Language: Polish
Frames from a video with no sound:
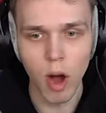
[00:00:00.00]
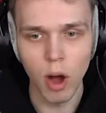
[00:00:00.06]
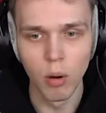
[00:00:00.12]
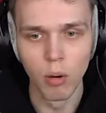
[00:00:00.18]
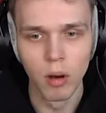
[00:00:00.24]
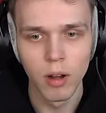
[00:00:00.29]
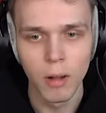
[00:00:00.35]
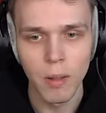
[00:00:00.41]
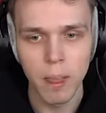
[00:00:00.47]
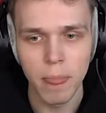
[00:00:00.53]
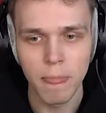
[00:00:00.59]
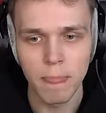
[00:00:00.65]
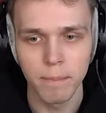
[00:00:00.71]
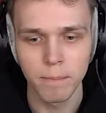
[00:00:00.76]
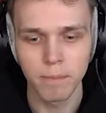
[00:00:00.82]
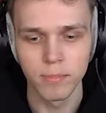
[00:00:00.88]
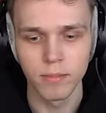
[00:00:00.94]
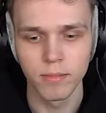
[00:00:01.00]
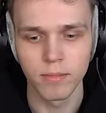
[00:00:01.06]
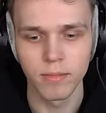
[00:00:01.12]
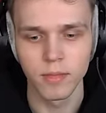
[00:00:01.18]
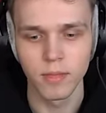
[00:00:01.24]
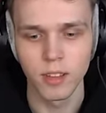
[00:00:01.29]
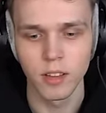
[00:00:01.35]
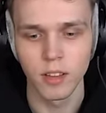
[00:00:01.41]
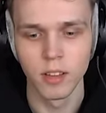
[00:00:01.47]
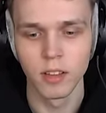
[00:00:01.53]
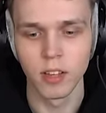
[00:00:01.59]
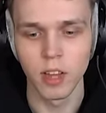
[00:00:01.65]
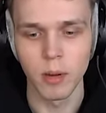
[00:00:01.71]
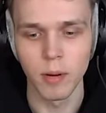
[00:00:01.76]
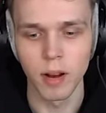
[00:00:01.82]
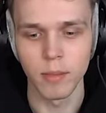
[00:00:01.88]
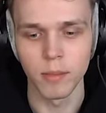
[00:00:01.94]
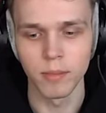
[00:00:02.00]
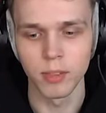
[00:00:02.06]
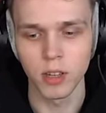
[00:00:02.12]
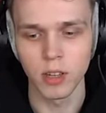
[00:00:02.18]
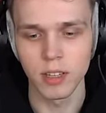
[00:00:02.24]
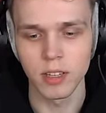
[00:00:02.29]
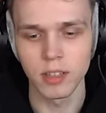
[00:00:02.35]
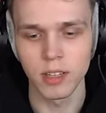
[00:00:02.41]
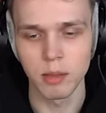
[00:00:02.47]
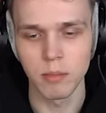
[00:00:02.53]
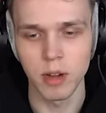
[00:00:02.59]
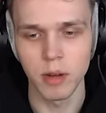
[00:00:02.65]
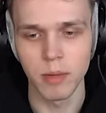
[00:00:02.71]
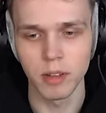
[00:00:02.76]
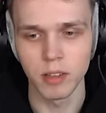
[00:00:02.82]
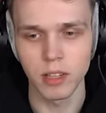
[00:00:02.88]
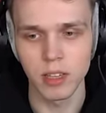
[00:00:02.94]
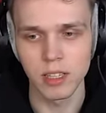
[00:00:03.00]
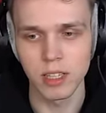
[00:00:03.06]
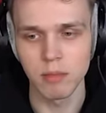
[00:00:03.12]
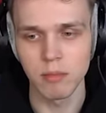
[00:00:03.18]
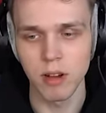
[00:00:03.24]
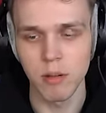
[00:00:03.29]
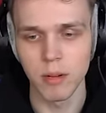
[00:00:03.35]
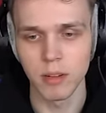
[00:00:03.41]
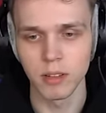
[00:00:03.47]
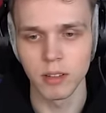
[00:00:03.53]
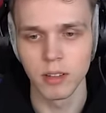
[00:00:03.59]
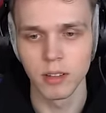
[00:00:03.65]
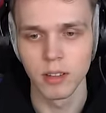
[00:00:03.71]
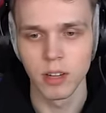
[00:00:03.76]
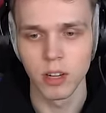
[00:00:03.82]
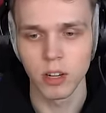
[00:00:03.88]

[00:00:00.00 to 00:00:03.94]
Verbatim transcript: Wow! Dobra, to jest ten moment, to jest ten moment.